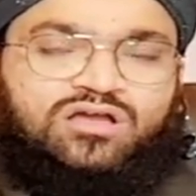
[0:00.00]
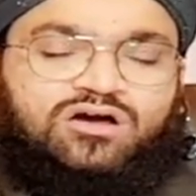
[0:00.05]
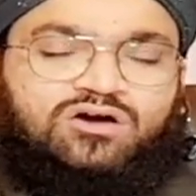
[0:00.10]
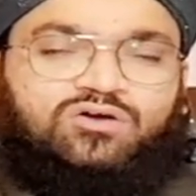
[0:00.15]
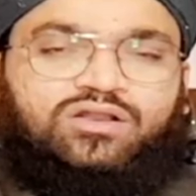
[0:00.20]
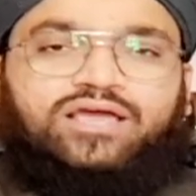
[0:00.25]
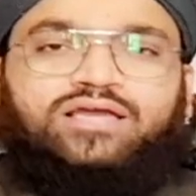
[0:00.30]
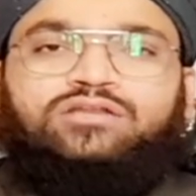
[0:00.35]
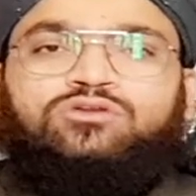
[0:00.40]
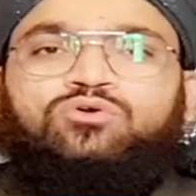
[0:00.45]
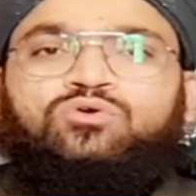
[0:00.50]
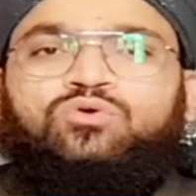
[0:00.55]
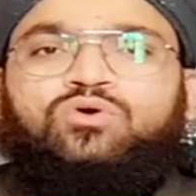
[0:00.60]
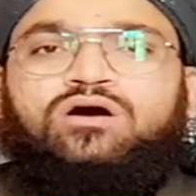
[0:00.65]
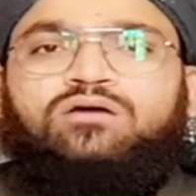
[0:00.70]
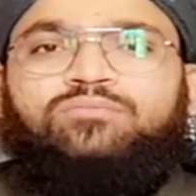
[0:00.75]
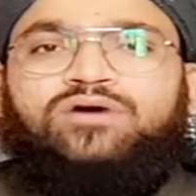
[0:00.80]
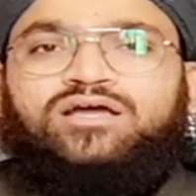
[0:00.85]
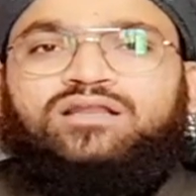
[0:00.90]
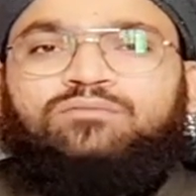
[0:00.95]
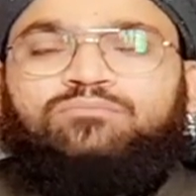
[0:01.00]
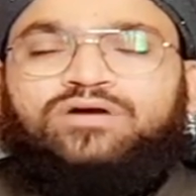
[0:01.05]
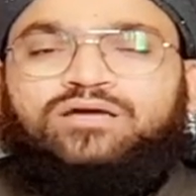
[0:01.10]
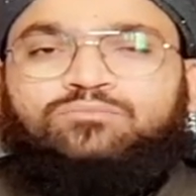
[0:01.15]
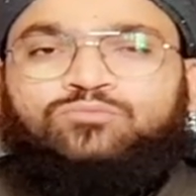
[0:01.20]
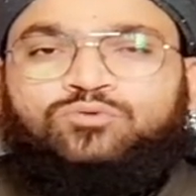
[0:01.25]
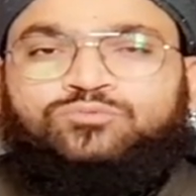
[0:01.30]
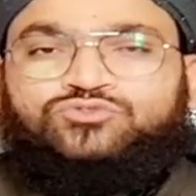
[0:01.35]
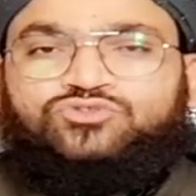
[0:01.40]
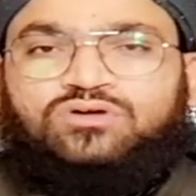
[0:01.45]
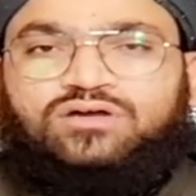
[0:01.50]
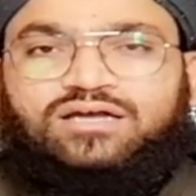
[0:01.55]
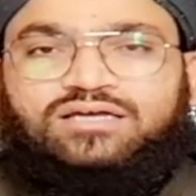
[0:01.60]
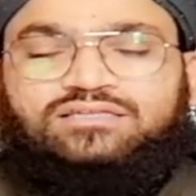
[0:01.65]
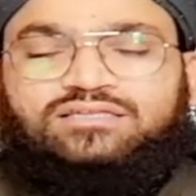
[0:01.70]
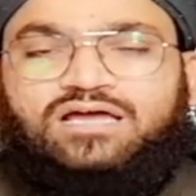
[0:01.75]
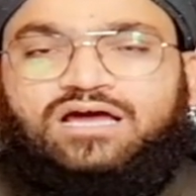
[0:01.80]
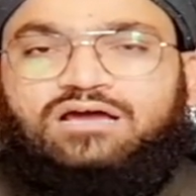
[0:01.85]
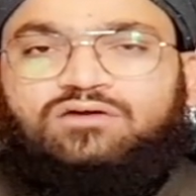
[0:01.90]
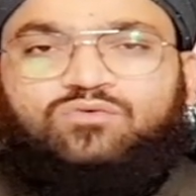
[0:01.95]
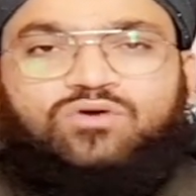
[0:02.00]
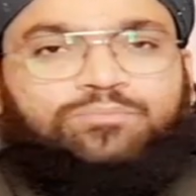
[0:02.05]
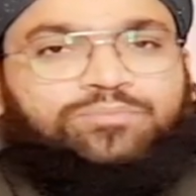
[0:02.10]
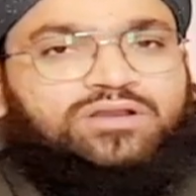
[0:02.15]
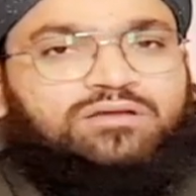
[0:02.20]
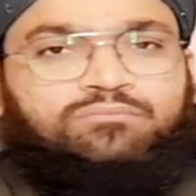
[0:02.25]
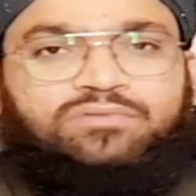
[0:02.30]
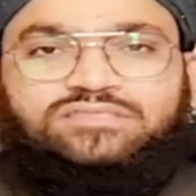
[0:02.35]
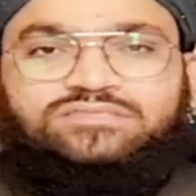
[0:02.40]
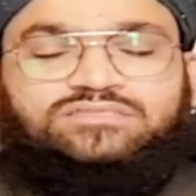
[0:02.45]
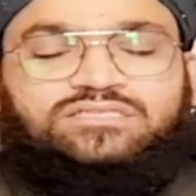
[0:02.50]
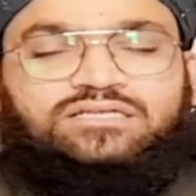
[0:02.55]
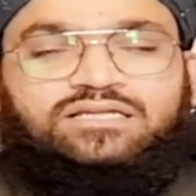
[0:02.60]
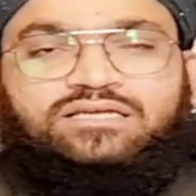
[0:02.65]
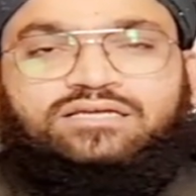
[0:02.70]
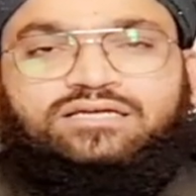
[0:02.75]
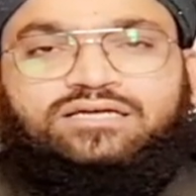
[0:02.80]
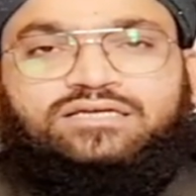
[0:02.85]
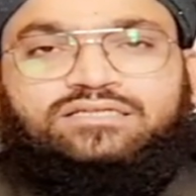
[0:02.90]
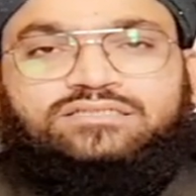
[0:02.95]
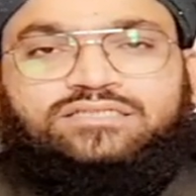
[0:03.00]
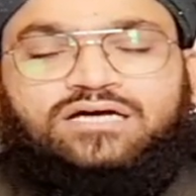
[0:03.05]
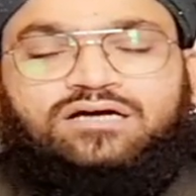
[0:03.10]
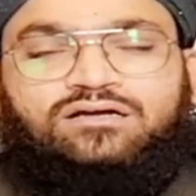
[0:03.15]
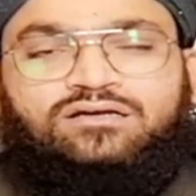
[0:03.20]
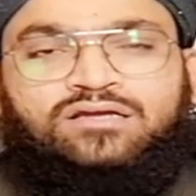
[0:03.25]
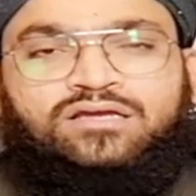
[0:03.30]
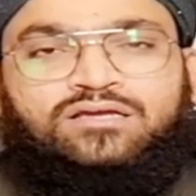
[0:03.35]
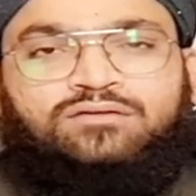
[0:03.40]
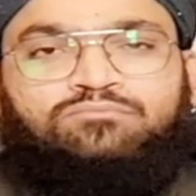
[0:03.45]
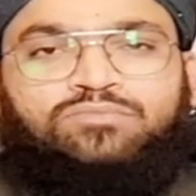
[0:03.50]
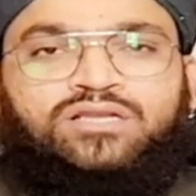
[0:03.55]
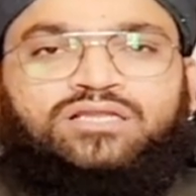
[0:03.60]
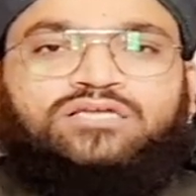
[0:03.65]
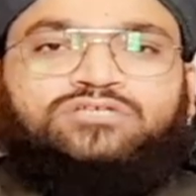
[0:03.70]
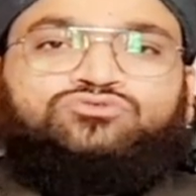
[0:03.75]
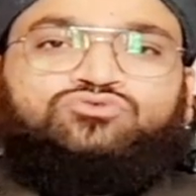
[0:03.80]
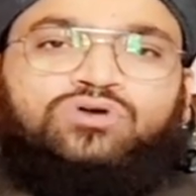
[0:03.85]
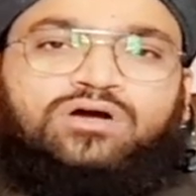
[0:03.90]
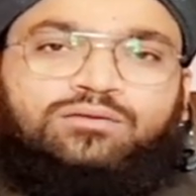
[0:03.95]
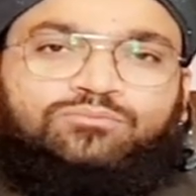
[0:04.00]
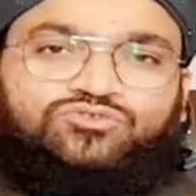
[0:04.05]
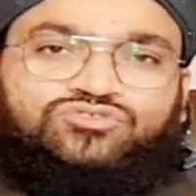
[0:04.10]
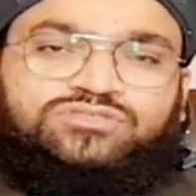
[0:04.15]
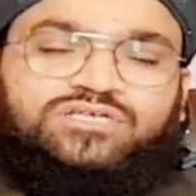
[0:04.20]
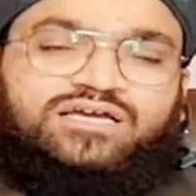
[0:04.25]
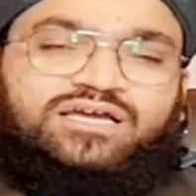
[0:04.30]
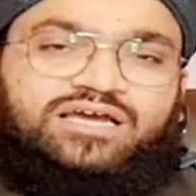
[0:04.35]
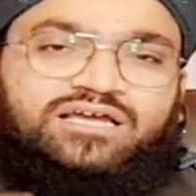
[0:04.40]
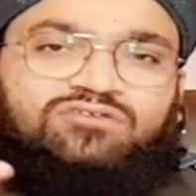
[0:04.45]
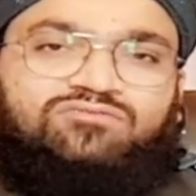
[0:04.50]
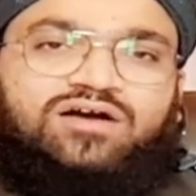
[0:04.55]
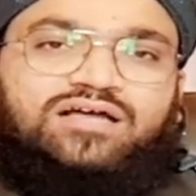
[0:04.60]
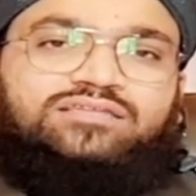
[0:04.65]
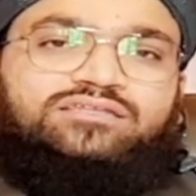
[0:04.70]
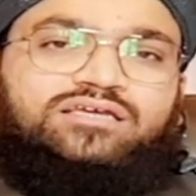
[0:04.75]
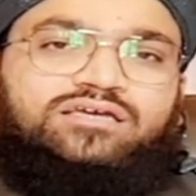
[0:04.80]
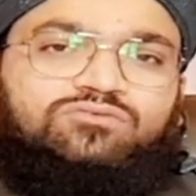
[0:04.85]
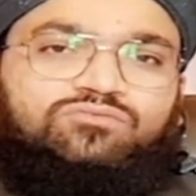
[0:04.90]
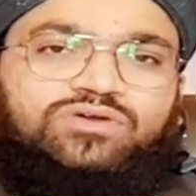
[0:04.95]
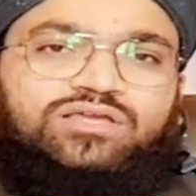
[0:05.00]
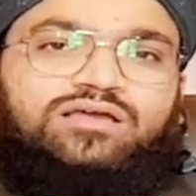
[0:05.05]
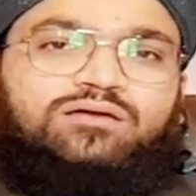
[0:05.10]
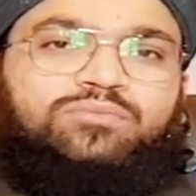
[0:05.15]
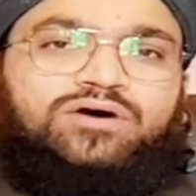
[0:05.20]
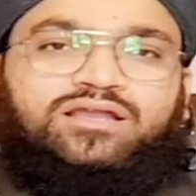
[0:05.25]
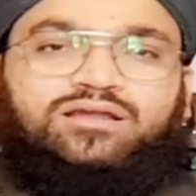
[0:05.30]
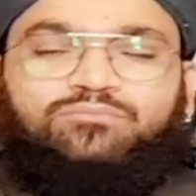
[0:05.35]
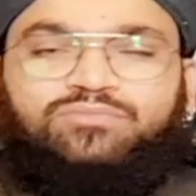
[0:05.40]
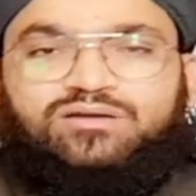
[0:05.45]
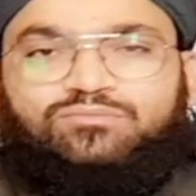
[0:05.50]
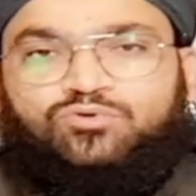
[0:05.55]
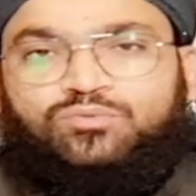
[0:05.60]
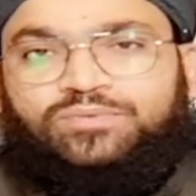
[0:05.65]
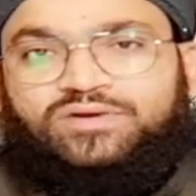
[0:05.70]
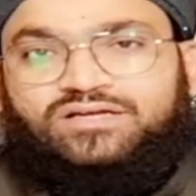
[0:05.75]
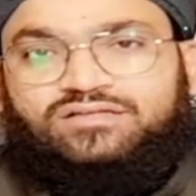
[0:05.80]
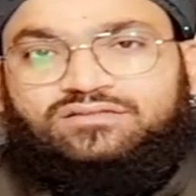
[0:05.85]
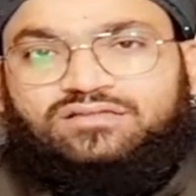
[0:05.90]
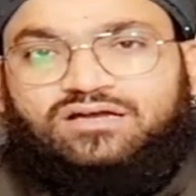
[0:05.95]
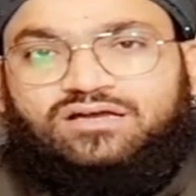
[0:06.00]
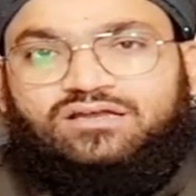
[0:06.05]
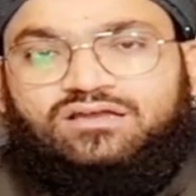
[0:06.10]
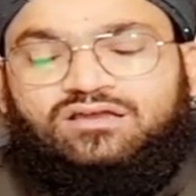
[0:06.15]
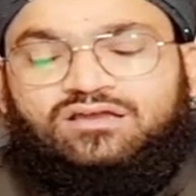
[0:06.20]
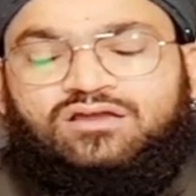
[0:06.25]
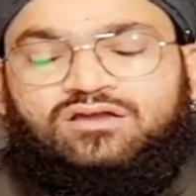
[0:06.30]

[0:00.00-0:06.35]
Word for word: और आए लोगों हमारा महबूब जो कहता है वो अपने मन से नहीं कहता बल्कि जो हम उससे कहलवाते हैं वही हमारा महबूब कहता है